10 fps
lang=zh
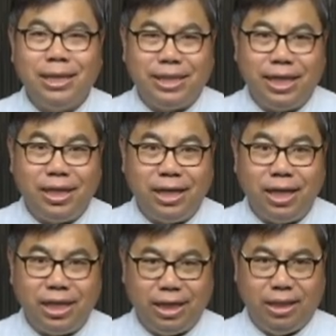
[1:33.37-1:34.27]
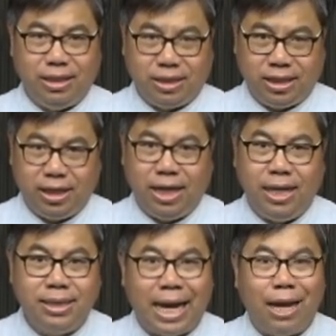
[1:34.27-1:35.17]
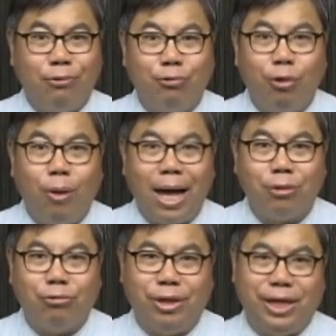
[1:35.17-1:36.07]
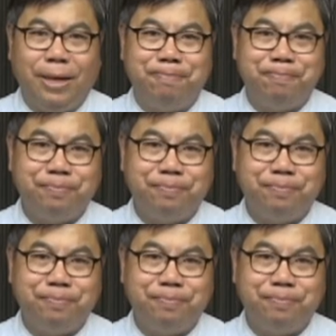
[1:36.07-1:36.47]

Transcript: 蒺藜里岂能摘无花果呢？